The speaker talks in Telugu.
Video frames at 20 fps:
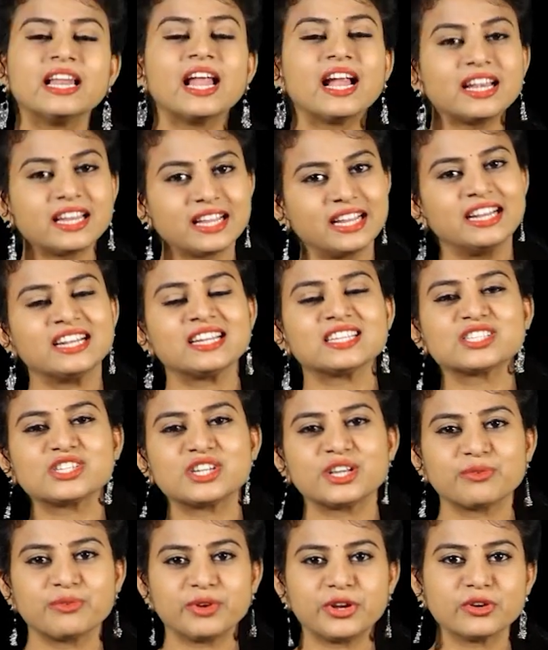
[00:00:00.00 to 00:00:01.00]
ఇలాంటి
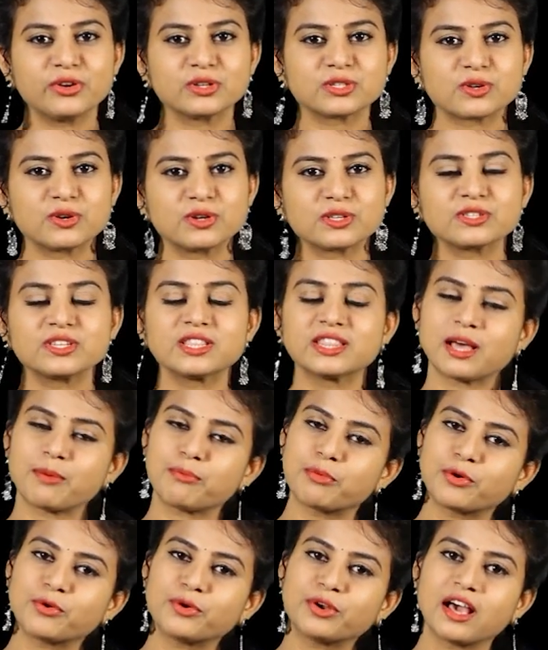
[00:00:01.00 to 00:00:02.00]
ఇంట్రెస్టింగ్ వీడియోస్ కోసం
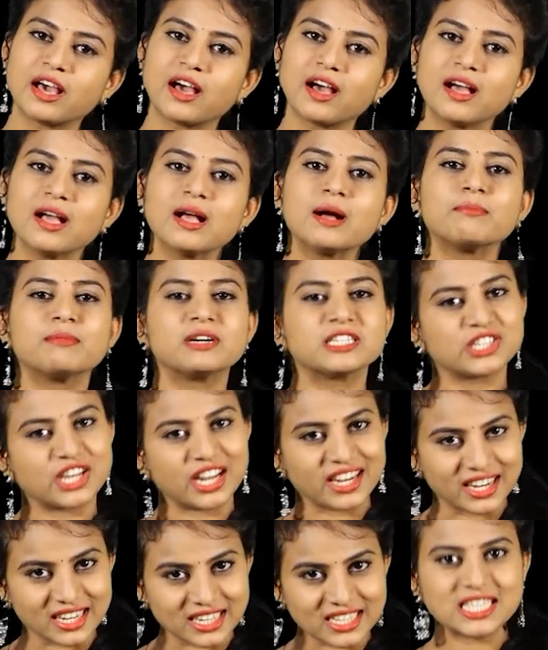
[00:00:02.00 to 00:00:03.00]
తప్పకుండా మా
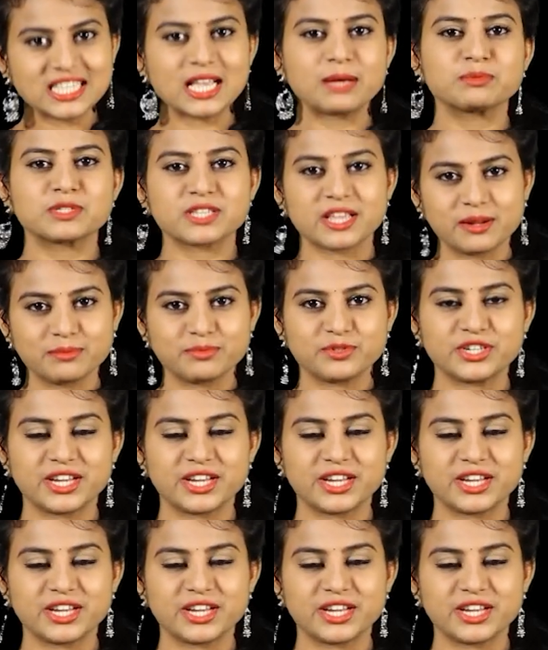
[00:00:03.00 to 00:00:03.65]
ఛానల్ని సబ్స్క్రైబ్